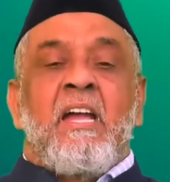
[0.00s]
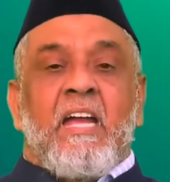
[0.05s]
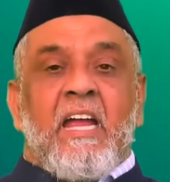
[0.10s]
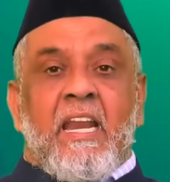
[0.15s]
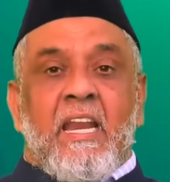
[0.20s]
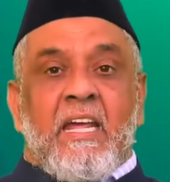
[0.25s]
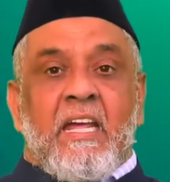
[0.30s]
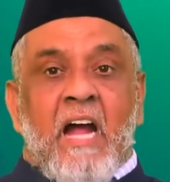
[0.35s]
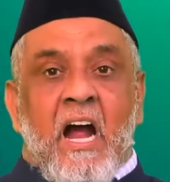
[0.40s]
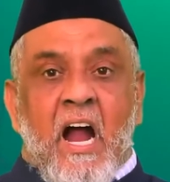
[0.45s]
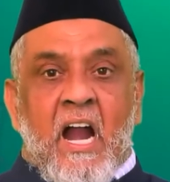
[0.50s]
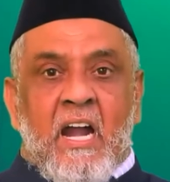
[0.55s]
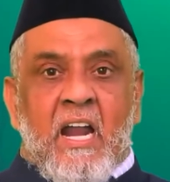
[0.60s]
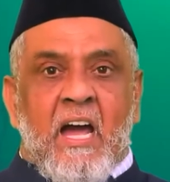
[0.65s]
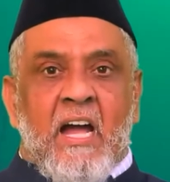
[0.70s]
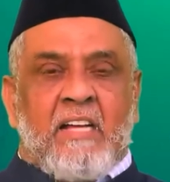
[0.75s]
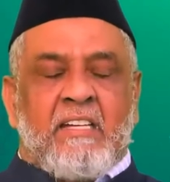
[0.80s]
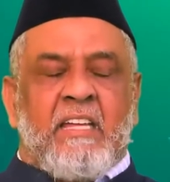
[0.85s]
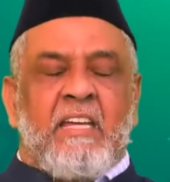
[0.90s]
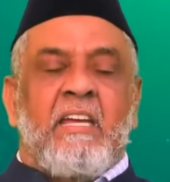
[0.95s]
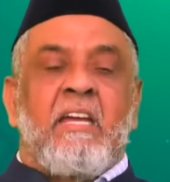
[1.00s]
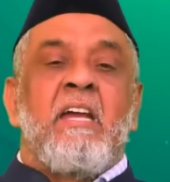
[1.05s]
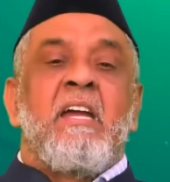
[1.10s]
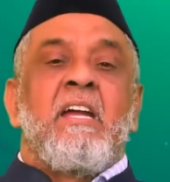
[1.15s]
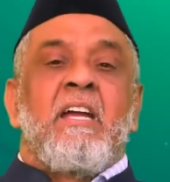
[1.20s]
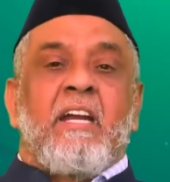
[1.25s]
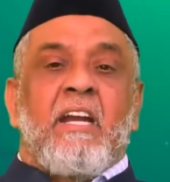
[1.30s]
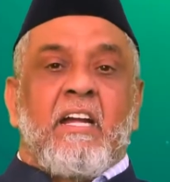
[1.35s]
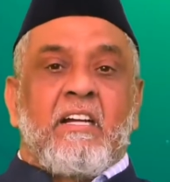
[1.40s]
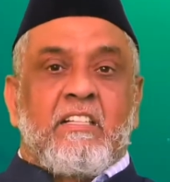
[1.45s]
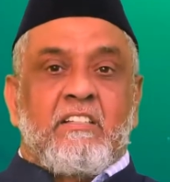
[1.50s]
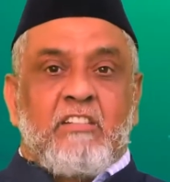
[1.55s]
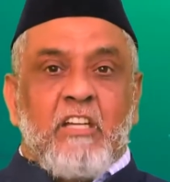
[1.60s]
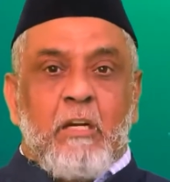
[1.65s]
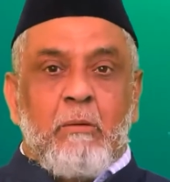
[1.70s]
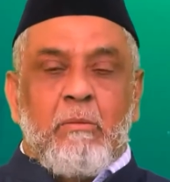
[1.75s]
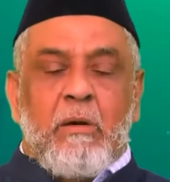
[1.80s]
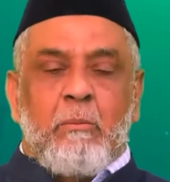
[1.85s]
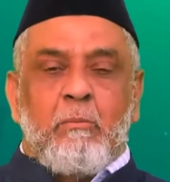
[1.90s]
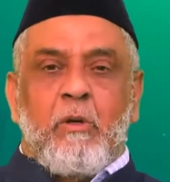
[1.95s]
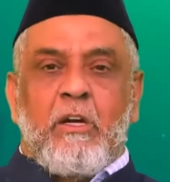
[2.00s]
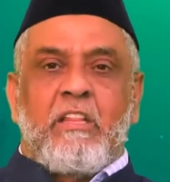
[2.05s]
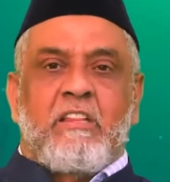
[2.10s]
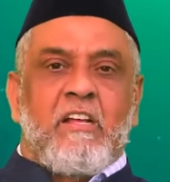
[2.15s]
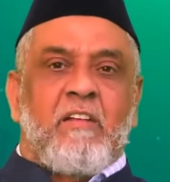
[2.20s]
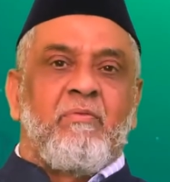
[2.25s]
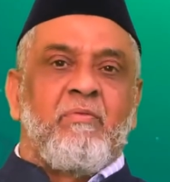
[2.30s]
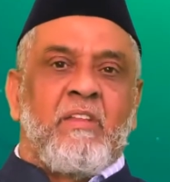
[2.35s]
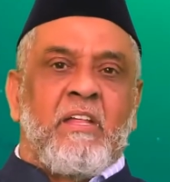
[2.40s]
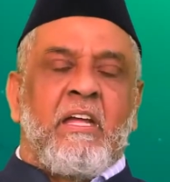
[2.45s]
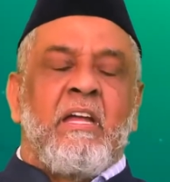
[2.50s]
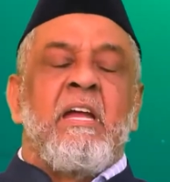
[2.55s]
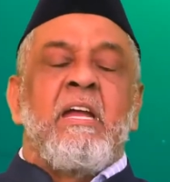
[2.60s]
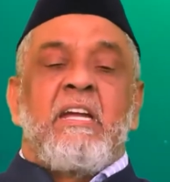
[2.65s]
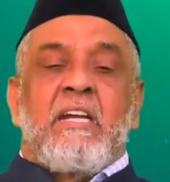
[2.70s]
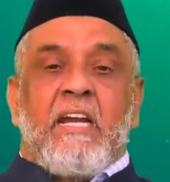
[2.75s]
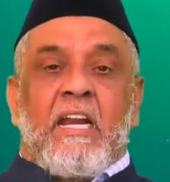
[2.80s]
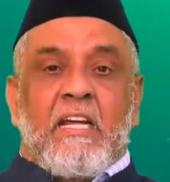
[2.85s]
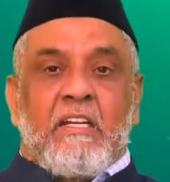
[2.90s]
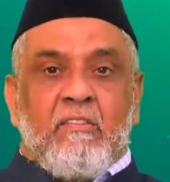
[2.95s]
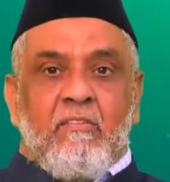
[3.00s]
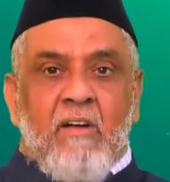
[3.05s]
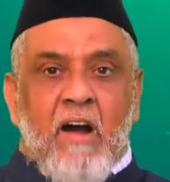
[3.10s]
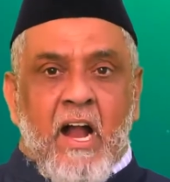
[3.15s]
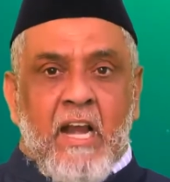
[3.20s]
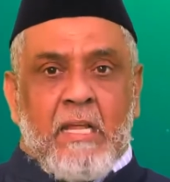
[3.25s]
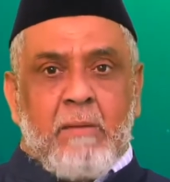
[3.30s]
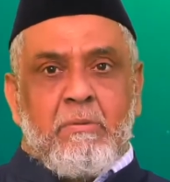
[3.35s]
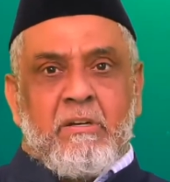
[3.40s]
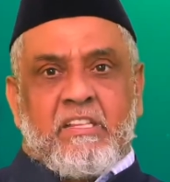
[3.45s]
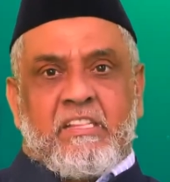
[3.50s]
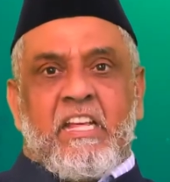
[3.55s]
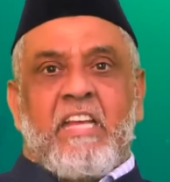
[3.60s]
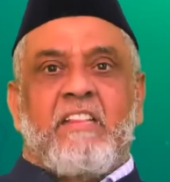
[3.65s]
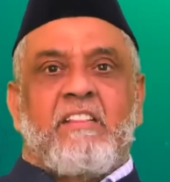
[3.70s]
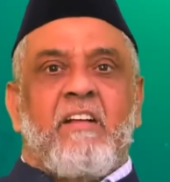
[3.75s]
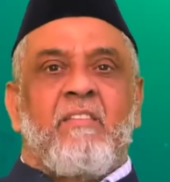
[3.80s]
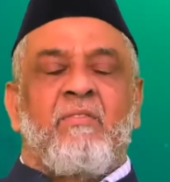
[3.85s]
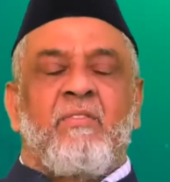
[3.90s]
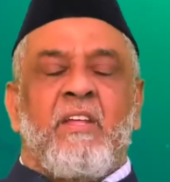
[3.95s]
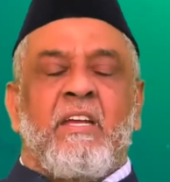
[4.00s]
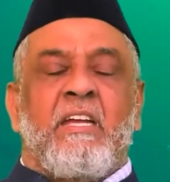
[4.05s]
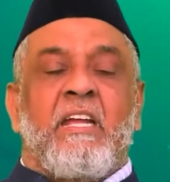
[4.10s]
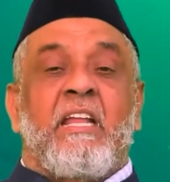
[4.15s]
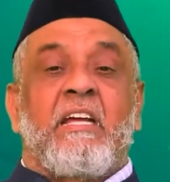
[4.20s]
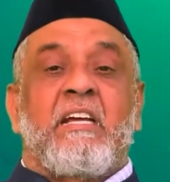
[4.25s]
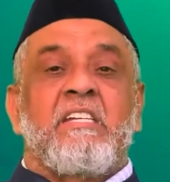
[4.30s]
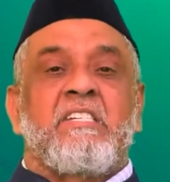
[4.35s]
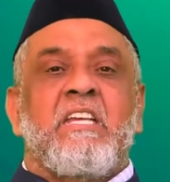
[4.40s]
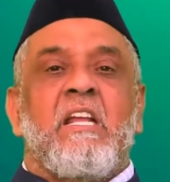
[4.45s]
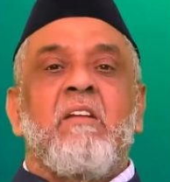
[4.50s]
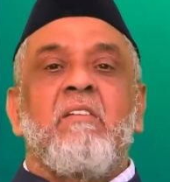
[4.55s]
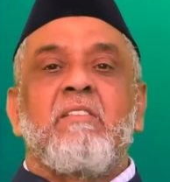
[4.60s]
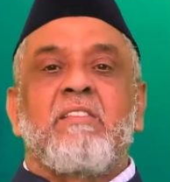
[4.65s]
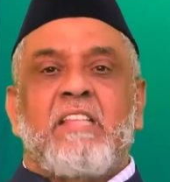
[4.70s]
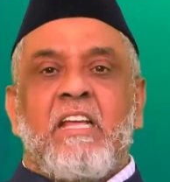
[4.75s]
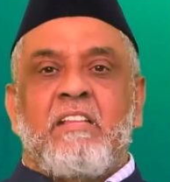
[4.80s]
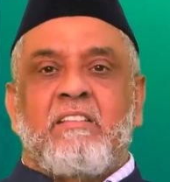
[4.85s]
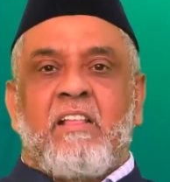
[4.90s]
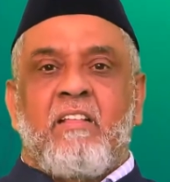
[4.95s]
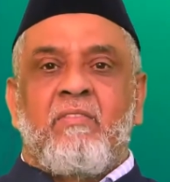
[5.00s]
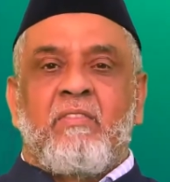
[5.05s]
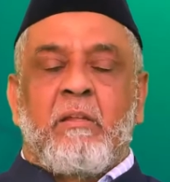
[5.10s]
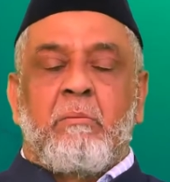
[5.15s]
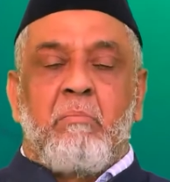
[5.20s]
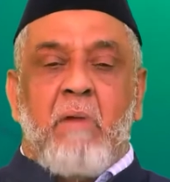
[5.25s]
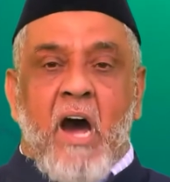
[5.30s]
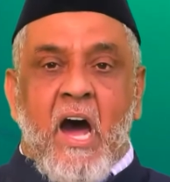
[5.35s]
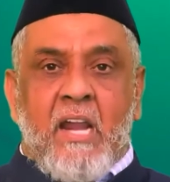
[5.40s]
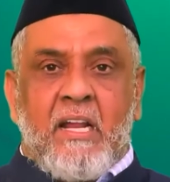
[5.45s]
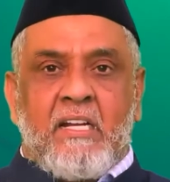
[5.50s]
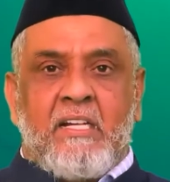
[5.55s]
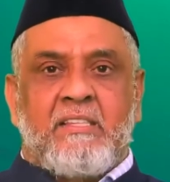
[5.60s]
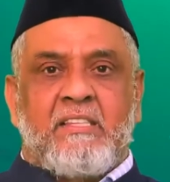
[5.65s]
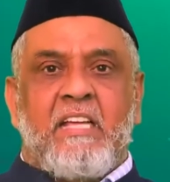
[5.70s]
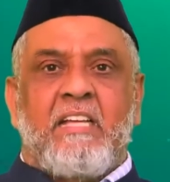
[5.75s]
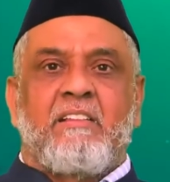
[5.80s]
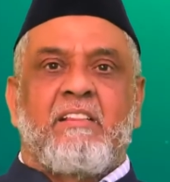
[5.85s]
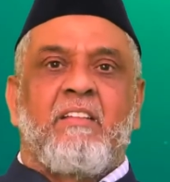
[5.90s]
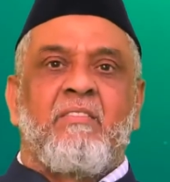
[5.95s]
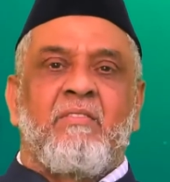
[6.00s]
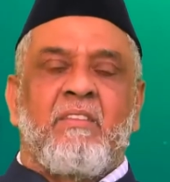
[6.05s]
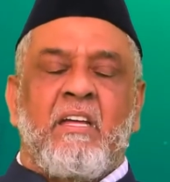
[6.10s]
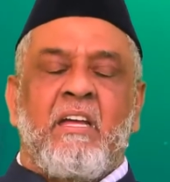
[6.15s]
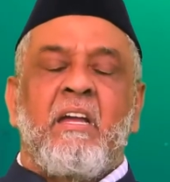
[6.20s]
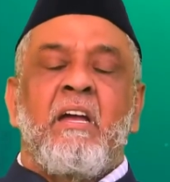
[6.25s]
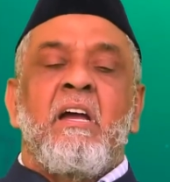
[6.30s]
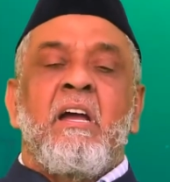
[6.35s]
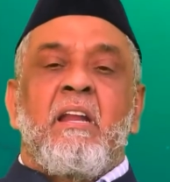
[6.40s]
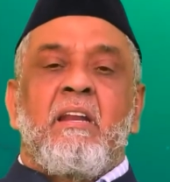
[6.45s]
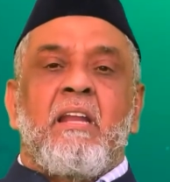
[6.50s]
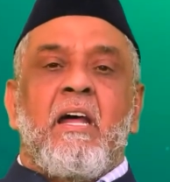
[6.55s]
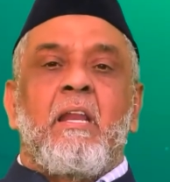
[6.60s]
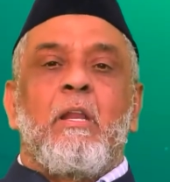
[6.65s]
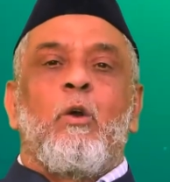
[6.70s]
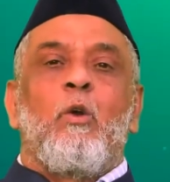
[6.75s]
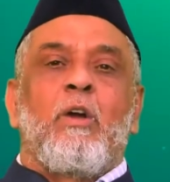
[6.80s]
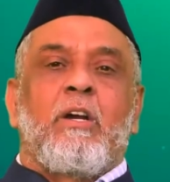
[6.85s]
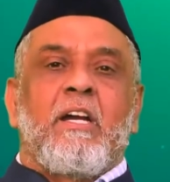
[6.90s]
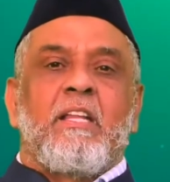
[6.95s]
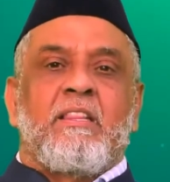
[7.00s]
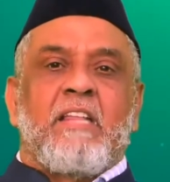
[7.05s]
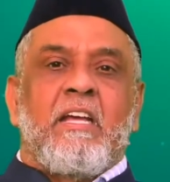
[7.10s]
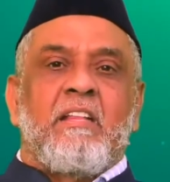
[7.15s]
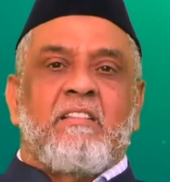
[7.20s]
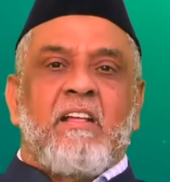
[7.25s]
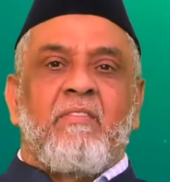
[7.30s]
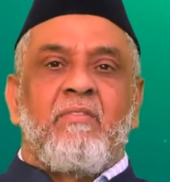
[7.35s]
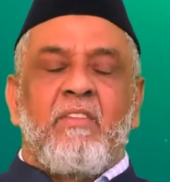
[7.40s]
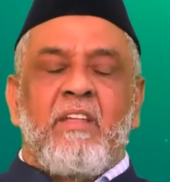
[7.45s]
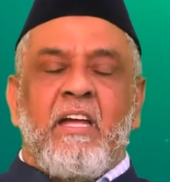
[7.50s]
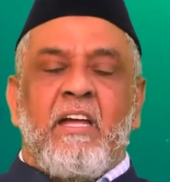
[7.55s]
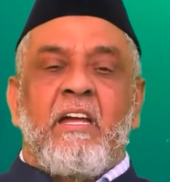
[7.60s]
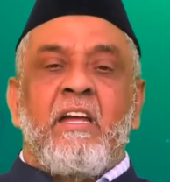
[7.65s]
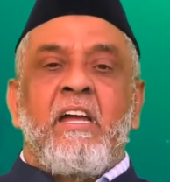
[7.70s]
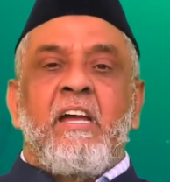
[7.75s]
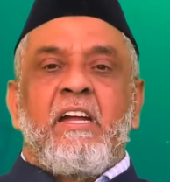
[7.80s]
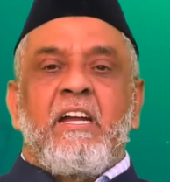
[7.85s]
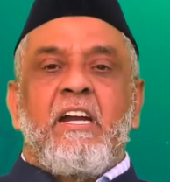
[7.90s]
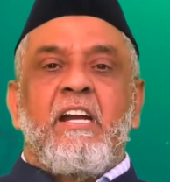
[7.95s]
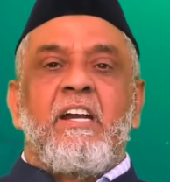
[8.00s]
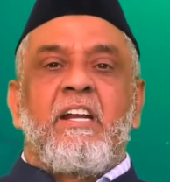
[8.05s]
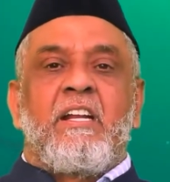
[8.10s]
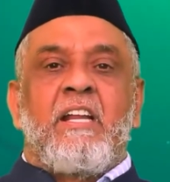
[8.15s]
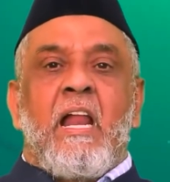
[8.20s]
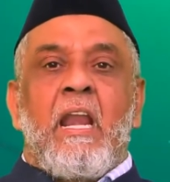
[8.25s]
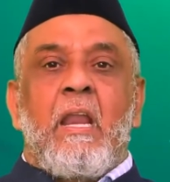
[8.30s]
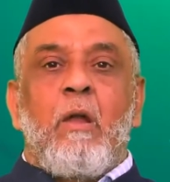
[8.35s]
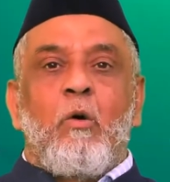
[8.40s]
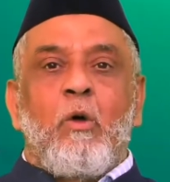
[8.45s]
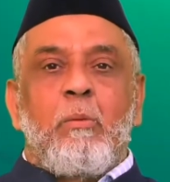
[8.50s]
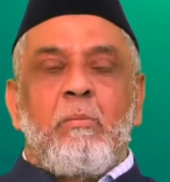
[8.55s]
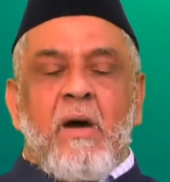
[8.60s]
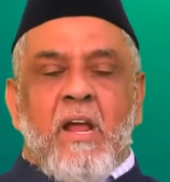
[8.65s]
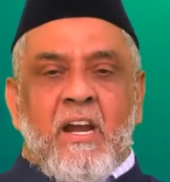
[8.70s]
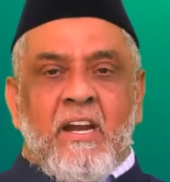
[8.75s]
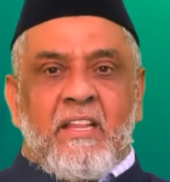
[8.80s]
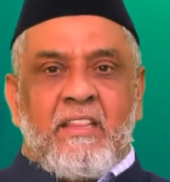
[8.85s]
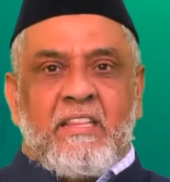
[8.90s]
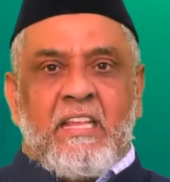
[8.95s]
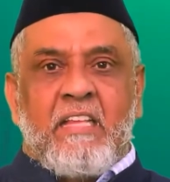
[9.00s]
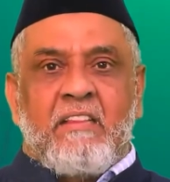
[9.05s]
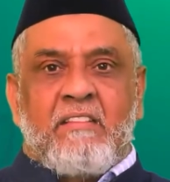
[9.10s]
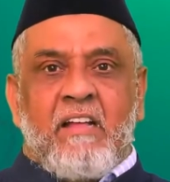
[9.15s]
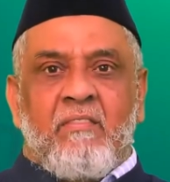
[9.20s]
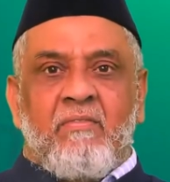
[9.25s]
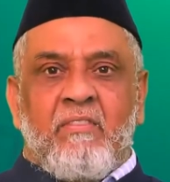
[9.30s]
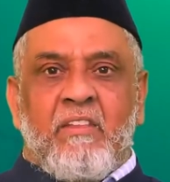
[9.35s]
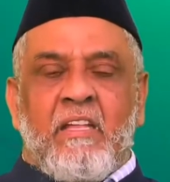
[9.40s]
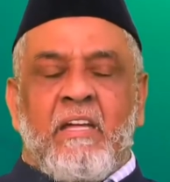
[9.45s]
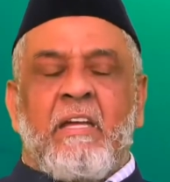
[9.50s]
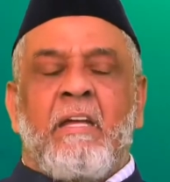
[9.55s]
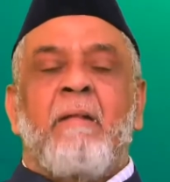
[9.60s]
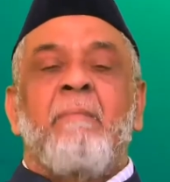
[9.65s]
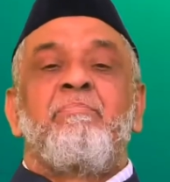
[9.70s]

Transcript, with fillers: என்னை ஆளாக்கி எனக்கு திருமணம் முடித்தந்து எனக்கு வாணிப செல்வத்தை தந்து எனக்கு செல்வத்தை தந்து மார்க்கத்தை தந்து நல்ல ஒழுக்கத்தை தந்து இன்று நல்ல ஒரு மரணத்தை தந்து